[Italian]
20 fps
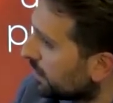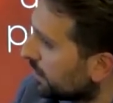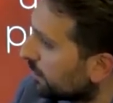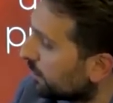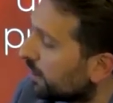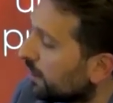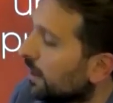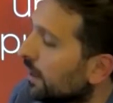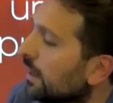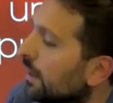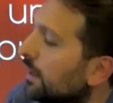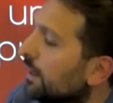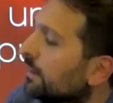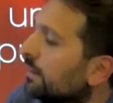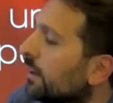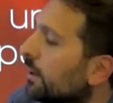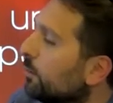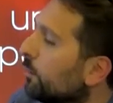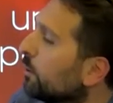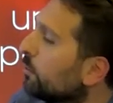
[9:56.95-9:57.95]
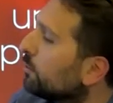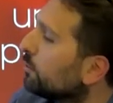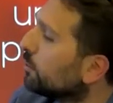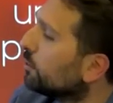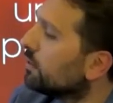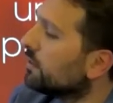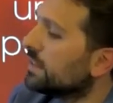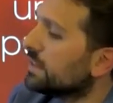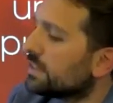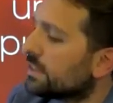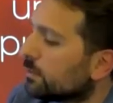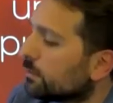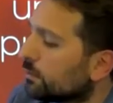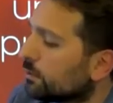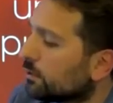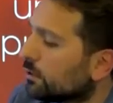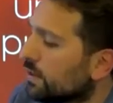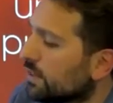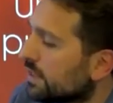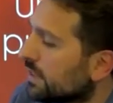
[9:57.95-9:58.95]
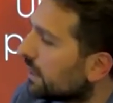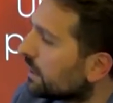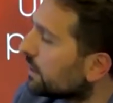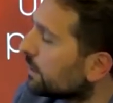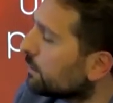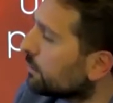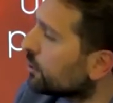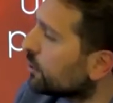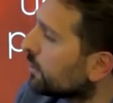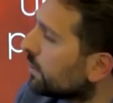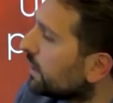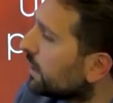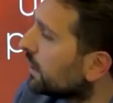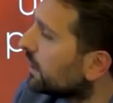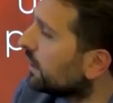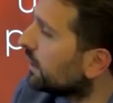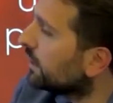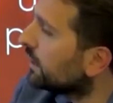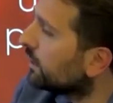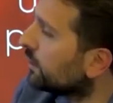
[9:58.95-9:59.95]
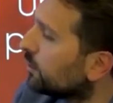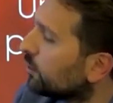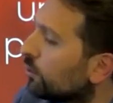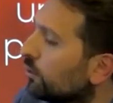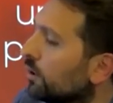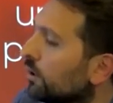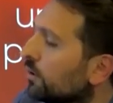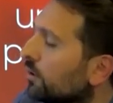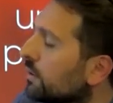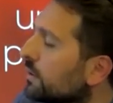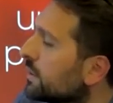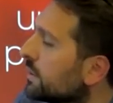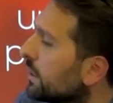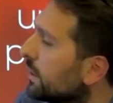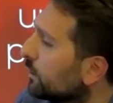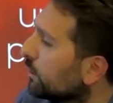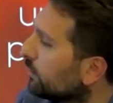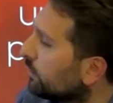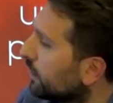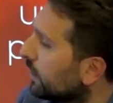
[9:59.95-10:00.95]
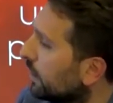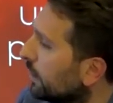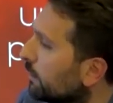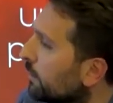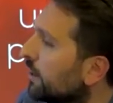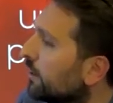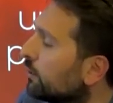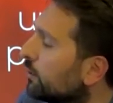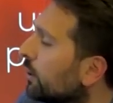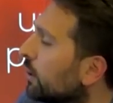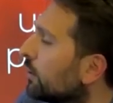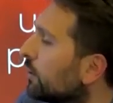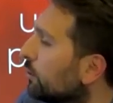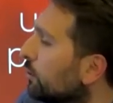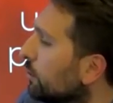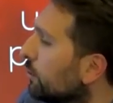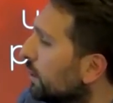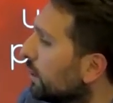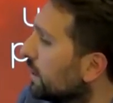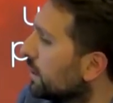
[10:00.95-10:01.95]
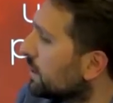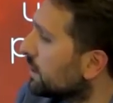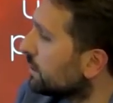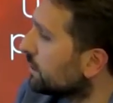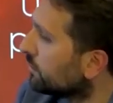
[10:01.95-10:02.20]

della, dal mio punto di vista, dal punto di vista semplicemente architettonico, è stato un fallimento e continua ad essere un